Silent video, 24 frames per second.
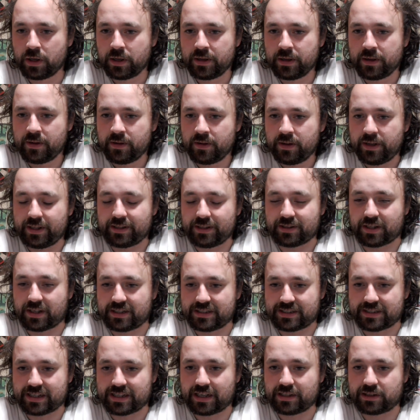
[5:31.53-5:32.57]

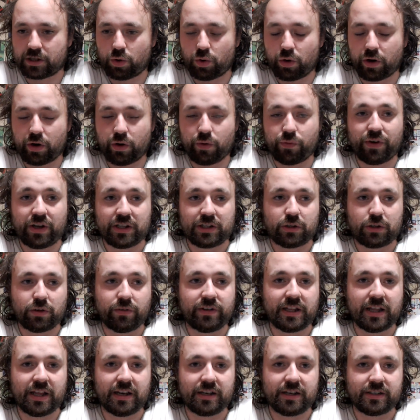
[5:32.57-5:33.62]
interessante lo hanno fatto
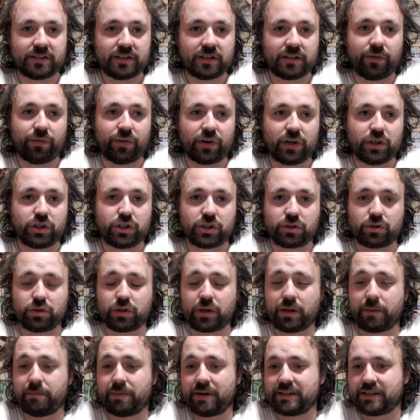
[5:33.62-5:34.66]
vedere sia di Francesco che
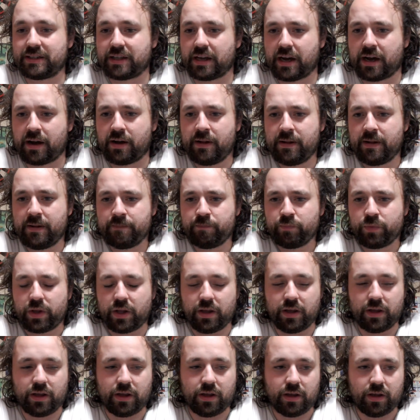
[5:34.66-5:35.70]
Bandà.
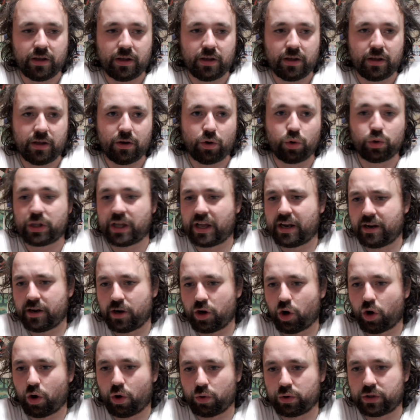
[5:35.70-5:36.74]
Eh, Oden
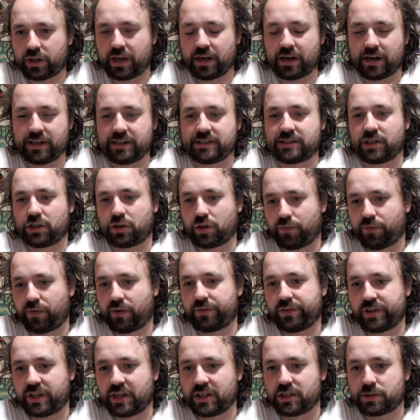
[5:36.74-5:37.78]
no, Oden ha iniziato a far
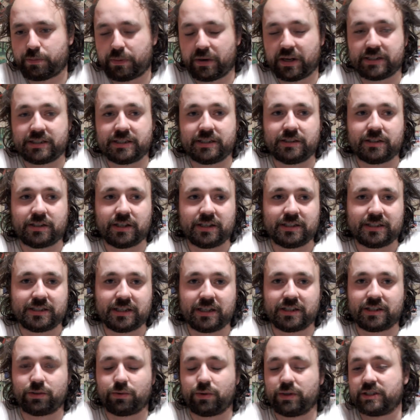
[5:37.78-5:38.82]
vedere sprazzi
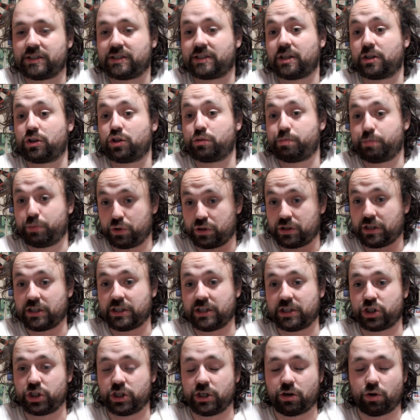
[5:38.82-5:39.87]
interessanti quando è stato spostato a
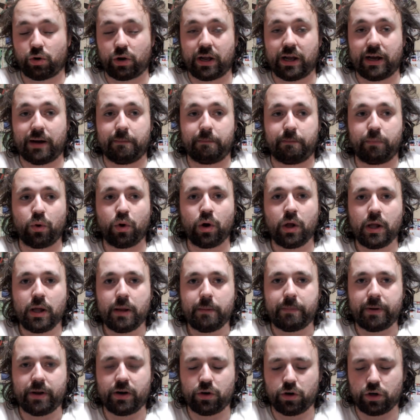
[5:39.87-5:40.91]
centrocampo,
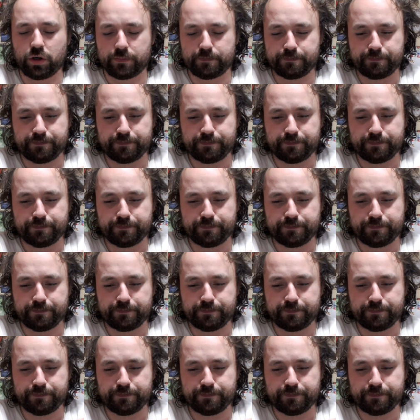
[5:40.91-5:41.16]
però